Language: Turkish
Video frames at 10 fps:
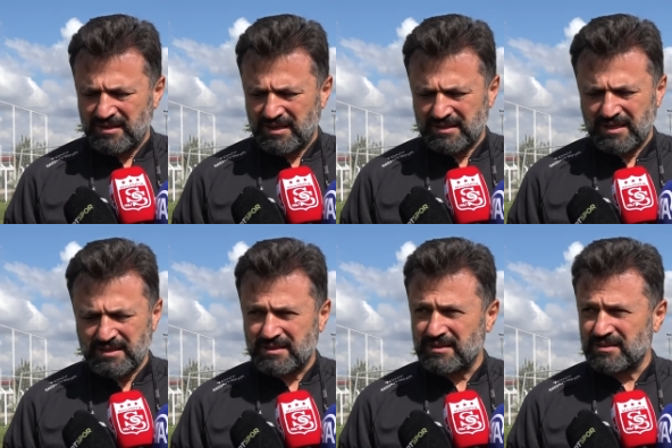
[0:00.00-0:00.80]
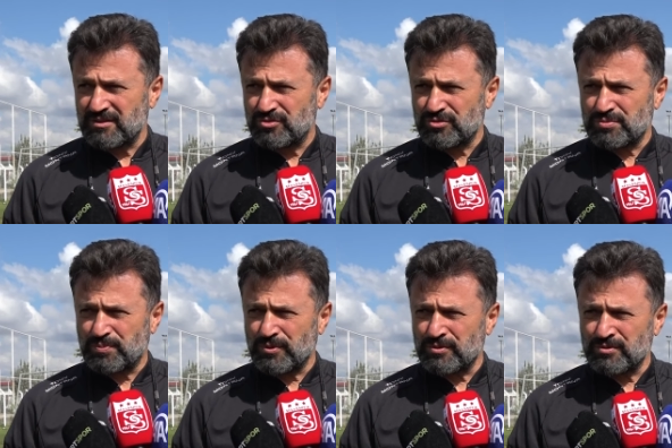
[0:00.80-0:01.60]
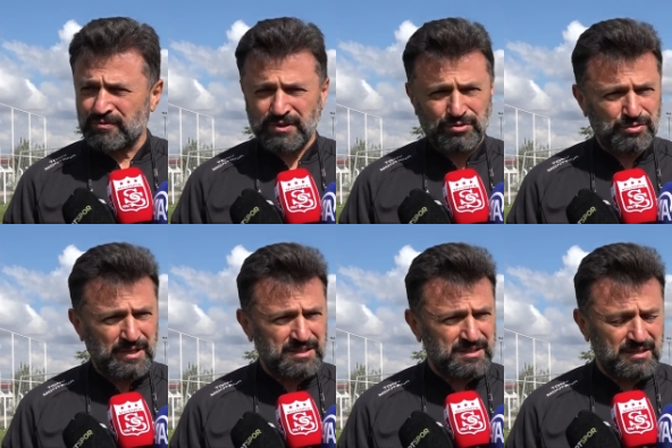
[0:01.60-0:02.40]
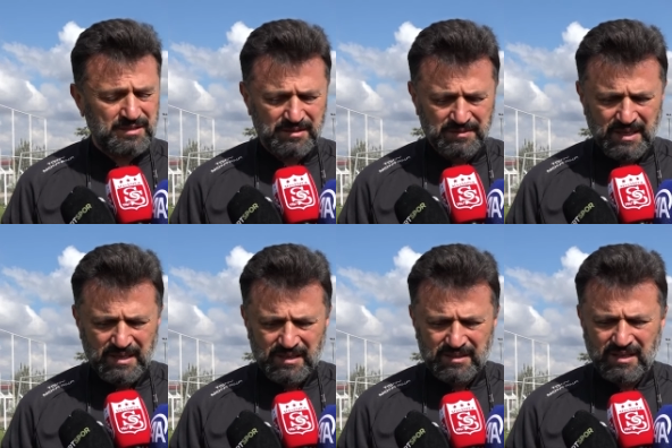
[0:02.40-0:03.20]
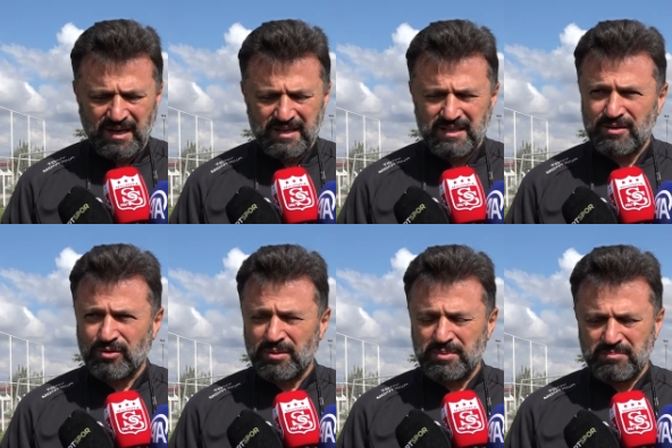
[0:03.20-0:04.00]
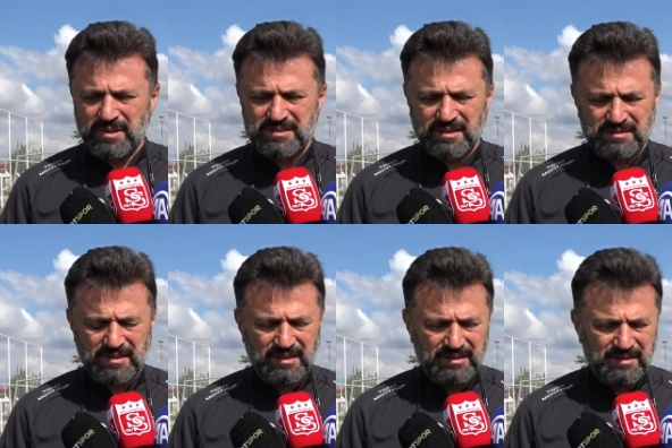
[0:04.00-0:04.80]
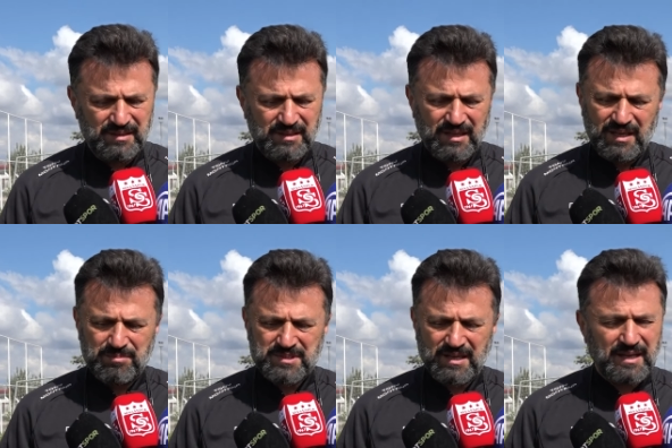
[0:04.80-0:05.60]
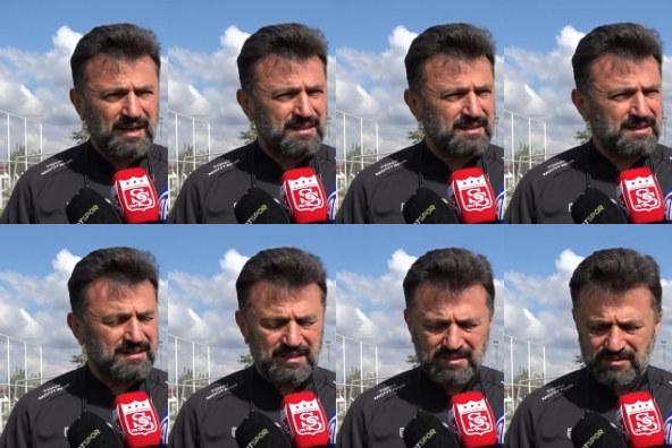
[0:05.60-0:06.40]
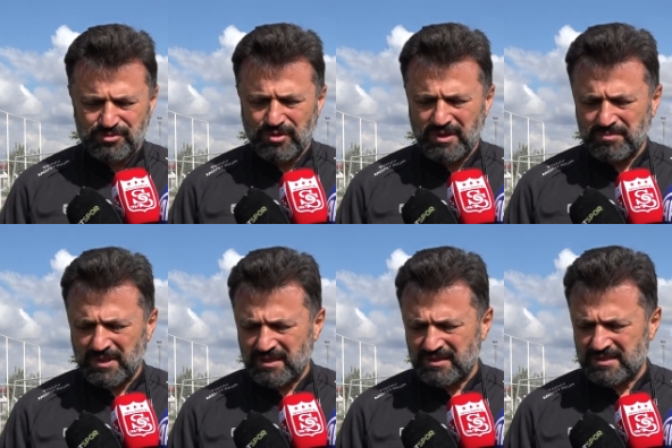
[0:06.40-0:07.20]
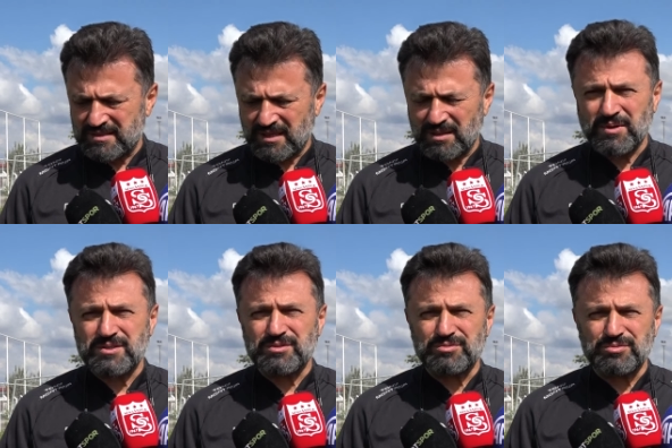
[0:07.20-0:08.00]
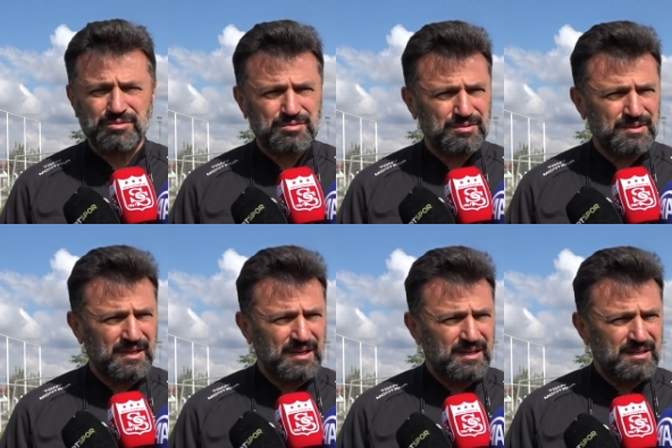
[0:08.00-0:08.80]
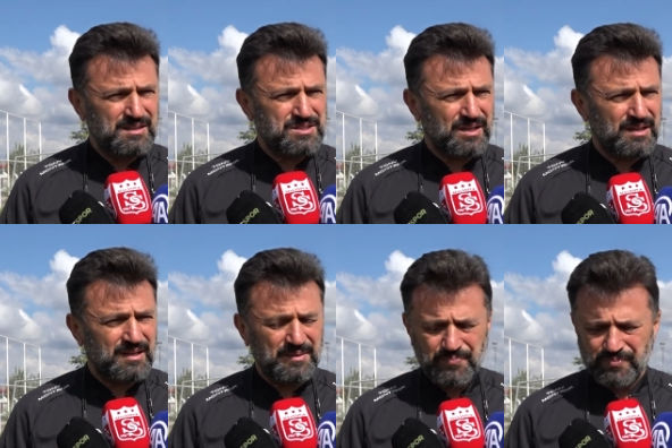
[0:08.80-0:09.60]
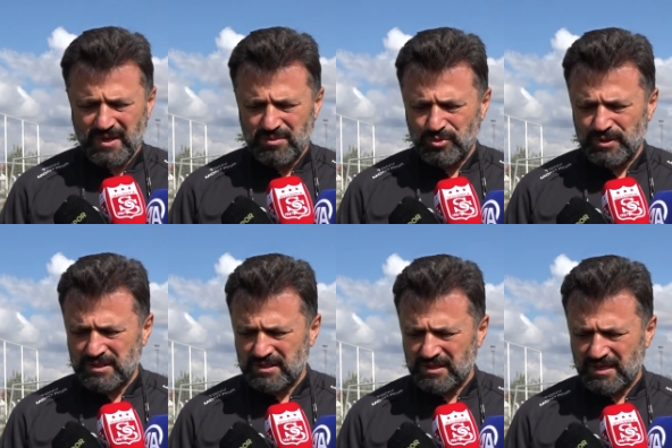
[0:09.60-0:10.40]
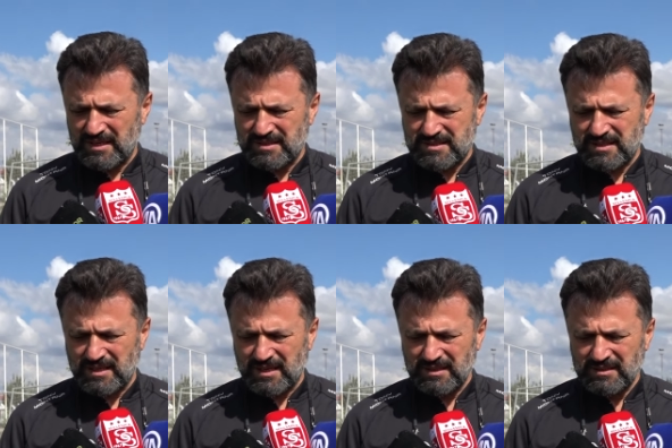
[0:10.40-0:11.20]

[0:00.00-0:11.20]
adaletli, Türk sporunun ve Türk gençlerinin daha iyi olabilmesi adına elimizden geldiği kadar söylemlerle desteklemeye çalışıyoruz. İnşallah bu lig hayırlısıyla